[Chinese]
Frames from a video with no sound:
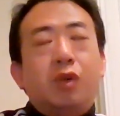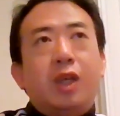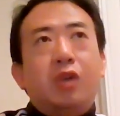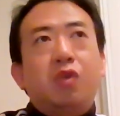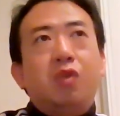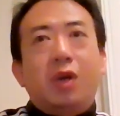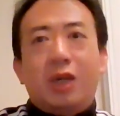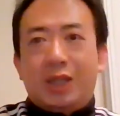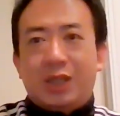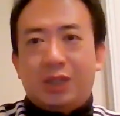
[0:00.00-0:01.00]
说以中国
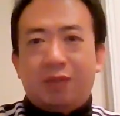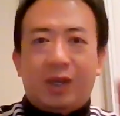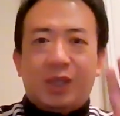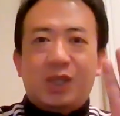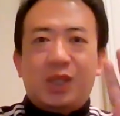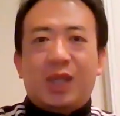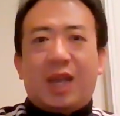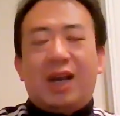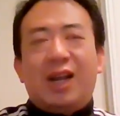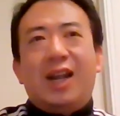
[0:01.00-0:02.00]
人的思维四
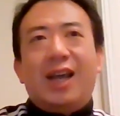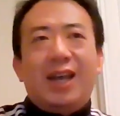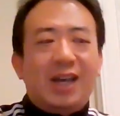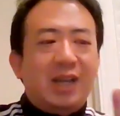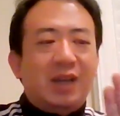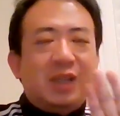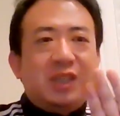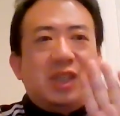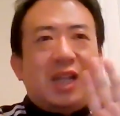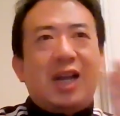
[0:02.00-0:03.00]
大来
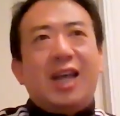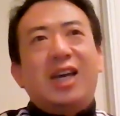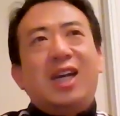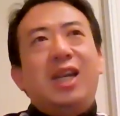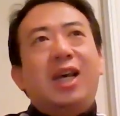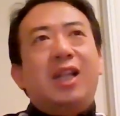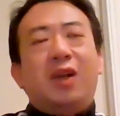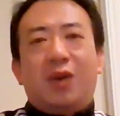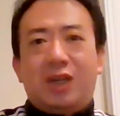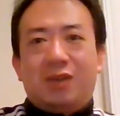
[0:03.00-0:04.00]
四大来衡量
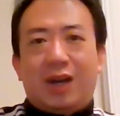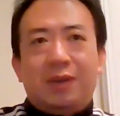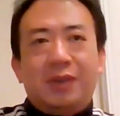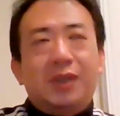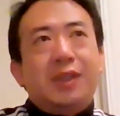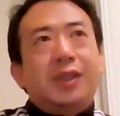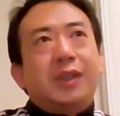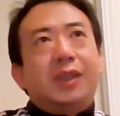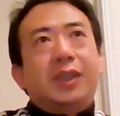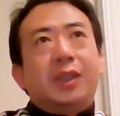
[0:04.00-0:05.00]
的话，是吧？
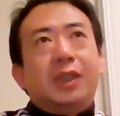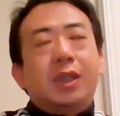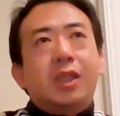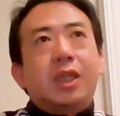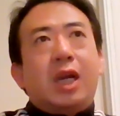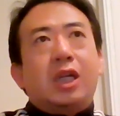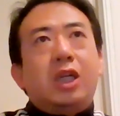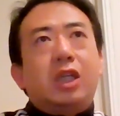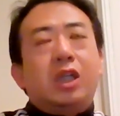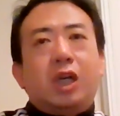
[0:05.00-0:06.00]
四大
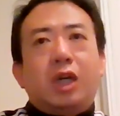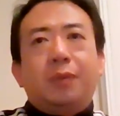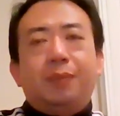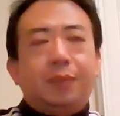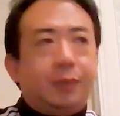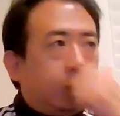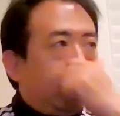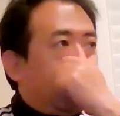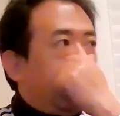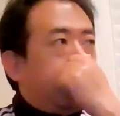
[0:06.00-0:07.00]
城市
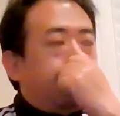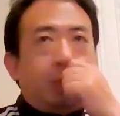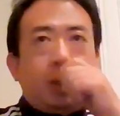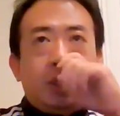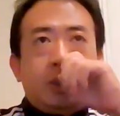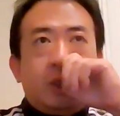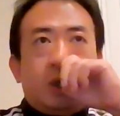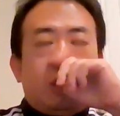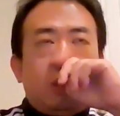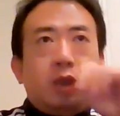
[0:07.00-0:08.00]
啊，the biggest
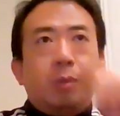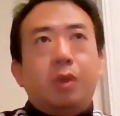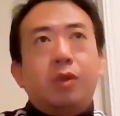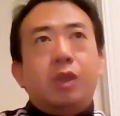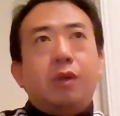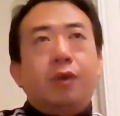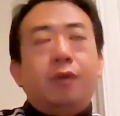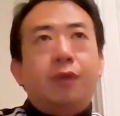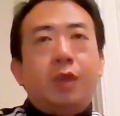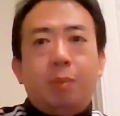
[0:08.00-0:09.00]
or the most
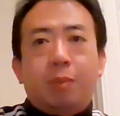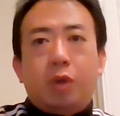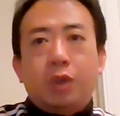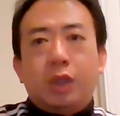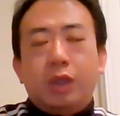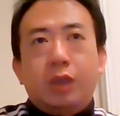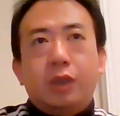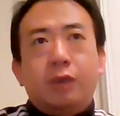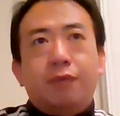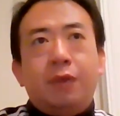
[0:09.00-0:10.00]
important,
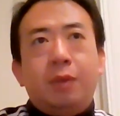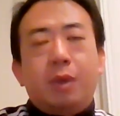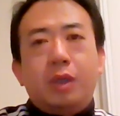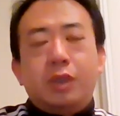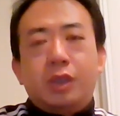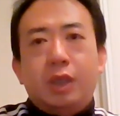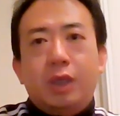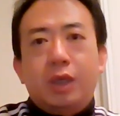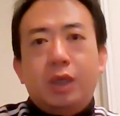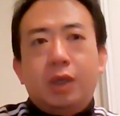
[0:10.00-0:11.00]
the famous,